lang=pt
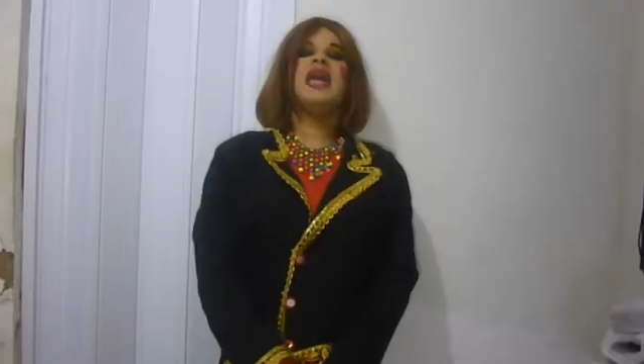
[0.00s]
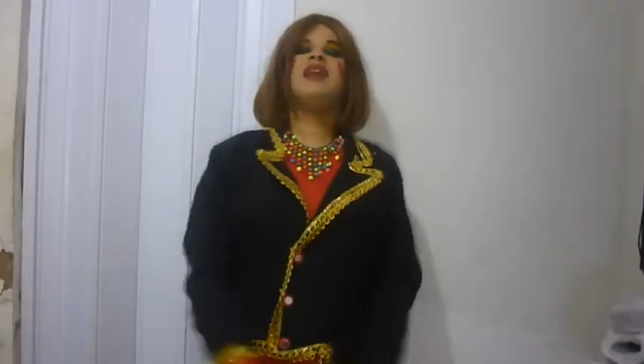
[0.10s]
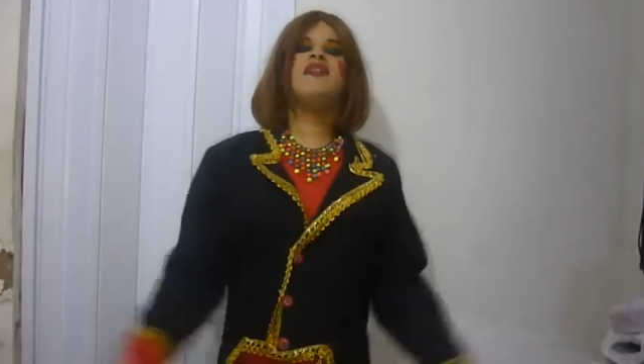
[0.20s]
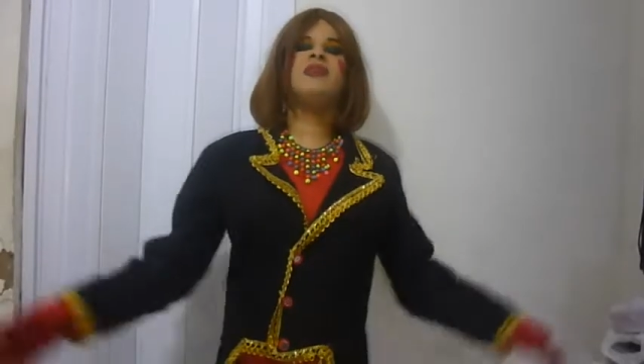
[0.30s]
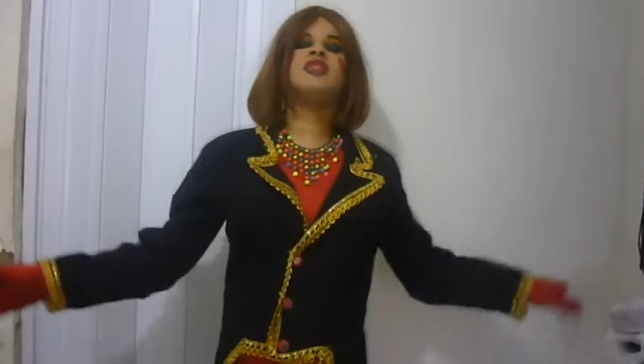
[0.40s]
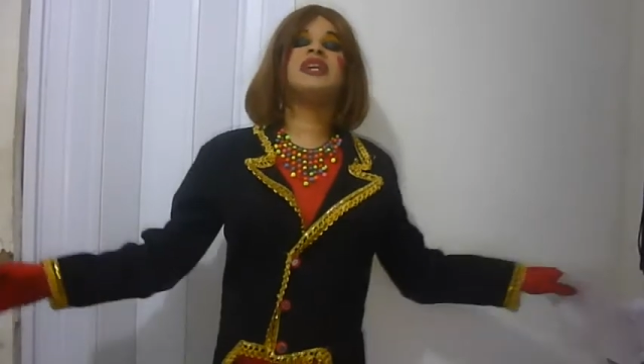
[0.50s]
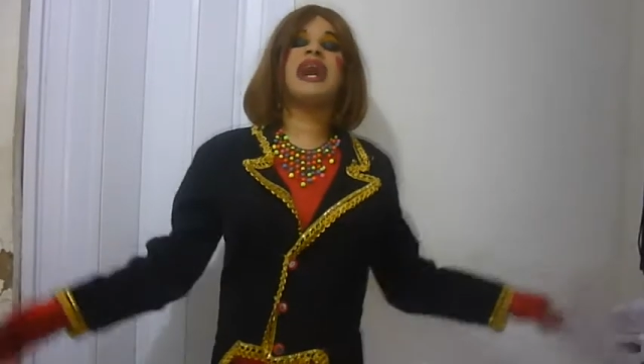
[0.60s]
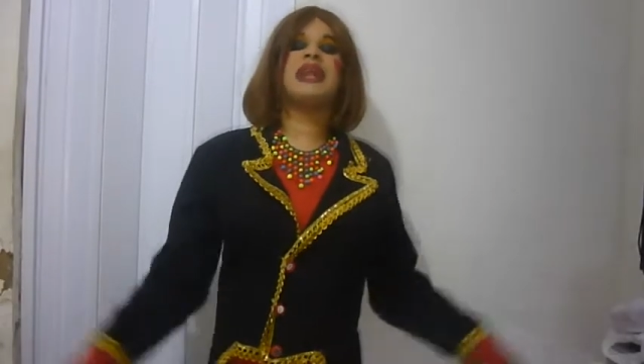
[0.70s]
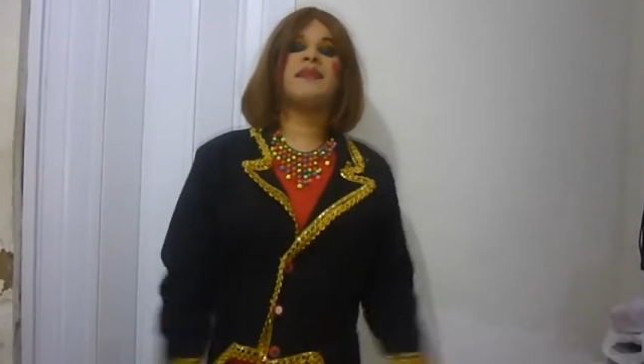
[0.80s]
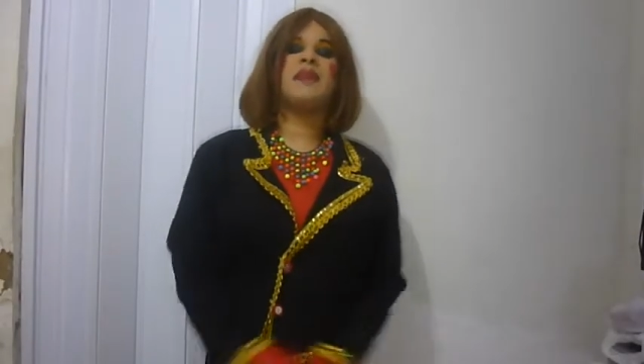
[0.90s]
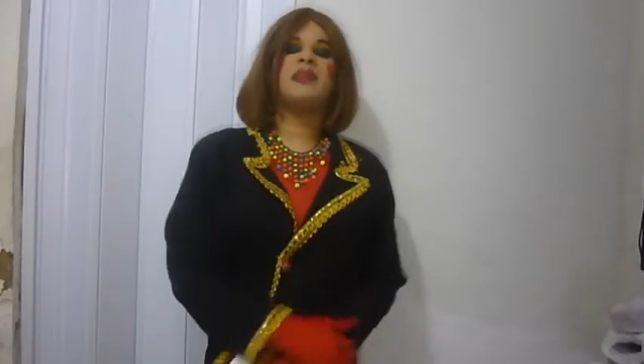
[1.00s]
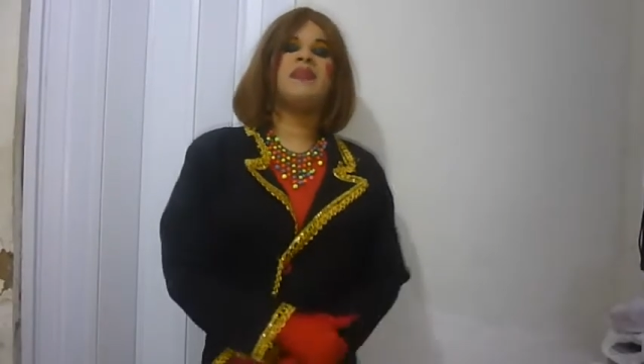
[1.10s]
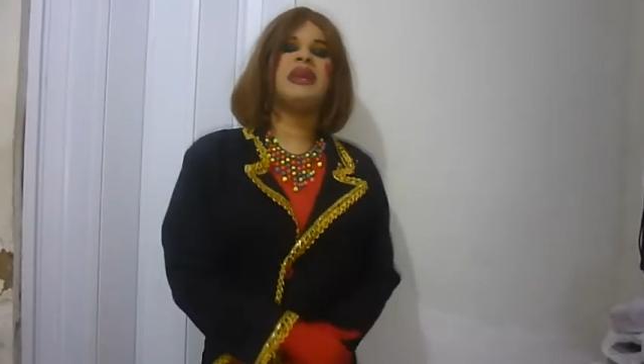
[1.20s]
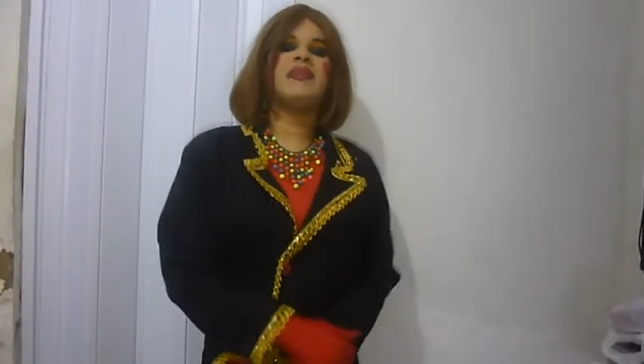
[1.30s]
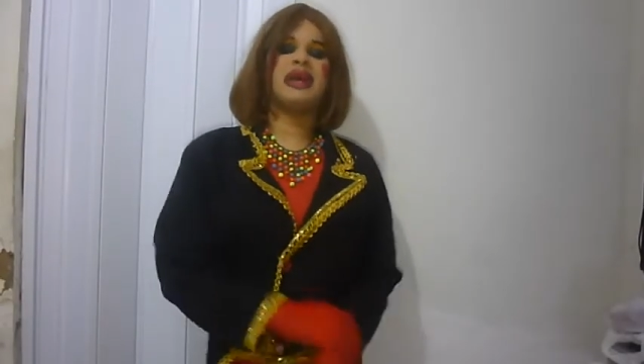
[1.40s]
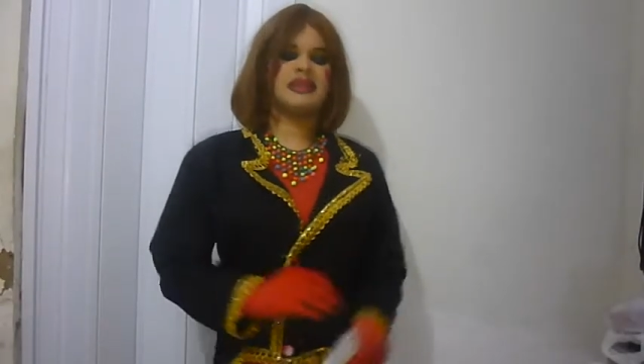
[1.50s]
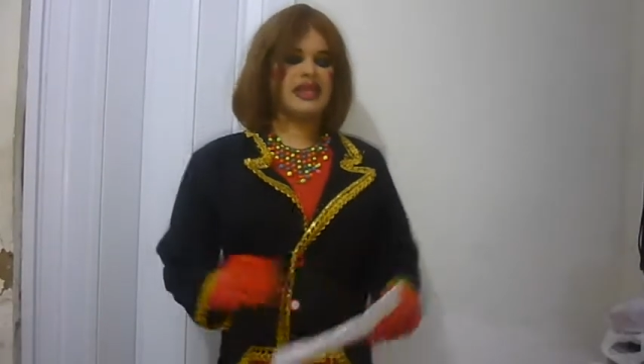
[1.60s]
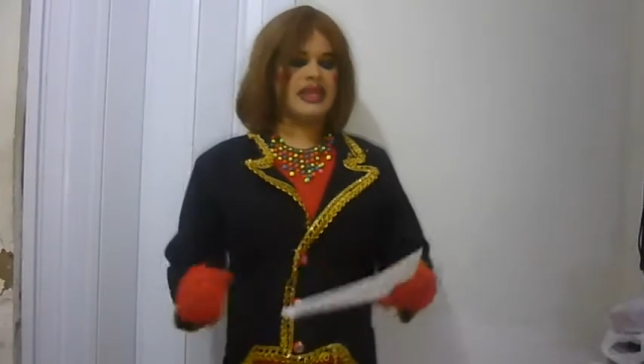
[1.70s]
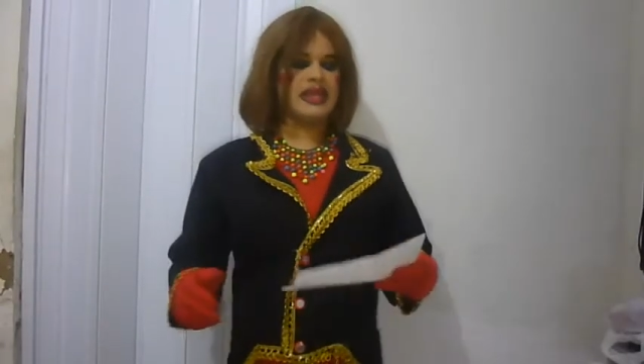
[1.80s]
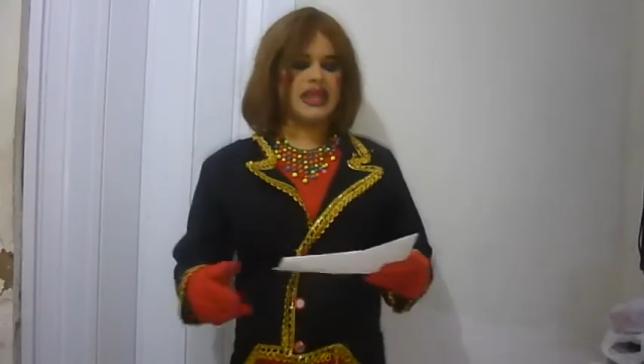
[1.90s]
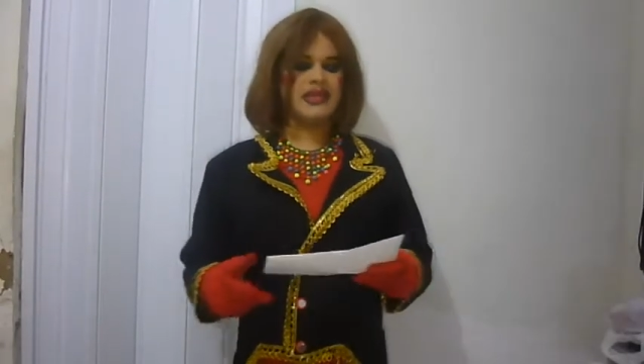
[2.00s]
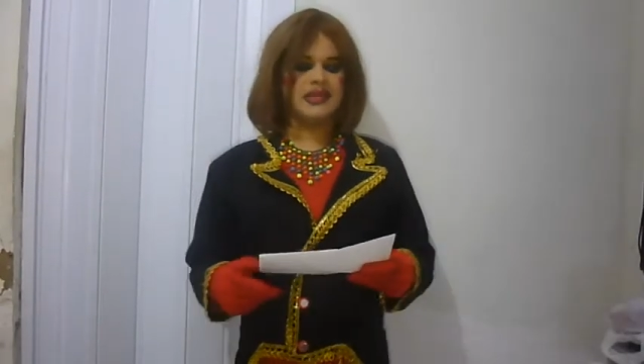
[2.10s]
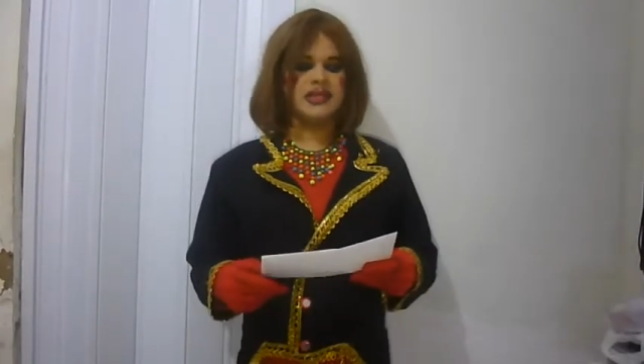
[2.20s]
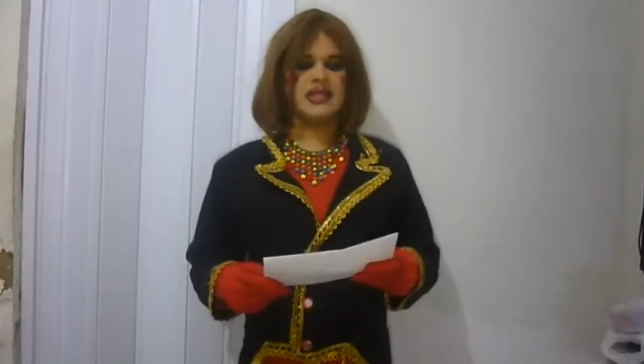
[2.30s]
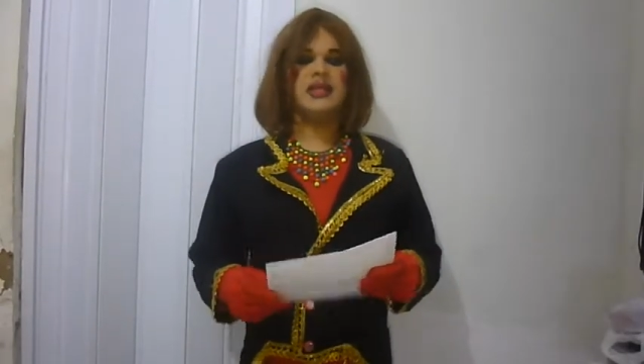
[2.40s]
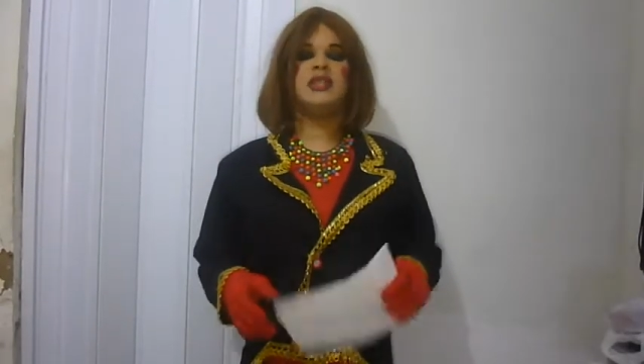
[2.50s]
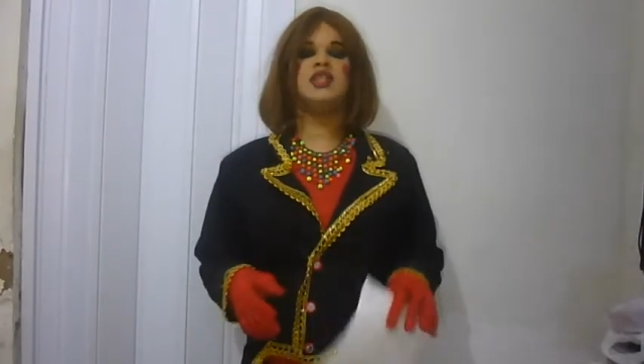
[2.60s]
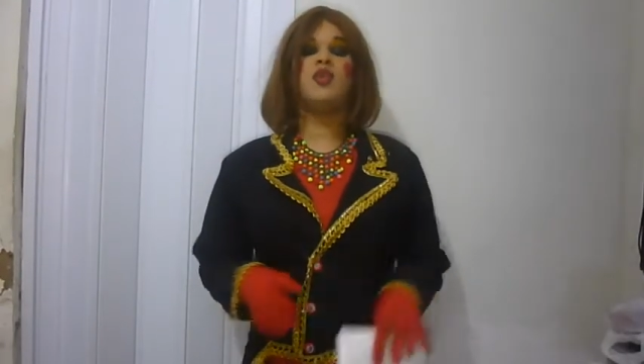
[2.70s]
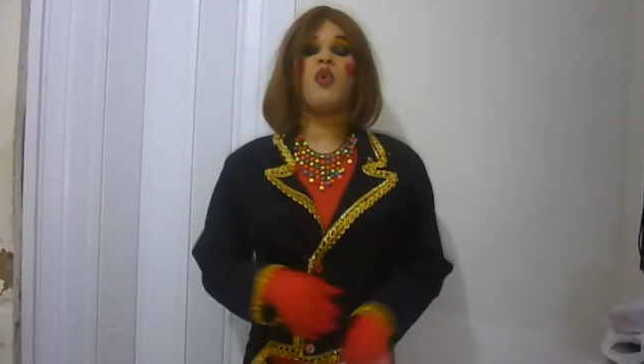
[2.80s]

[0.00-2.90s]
E vamos de cara para a primeira matéria que é a seguinte,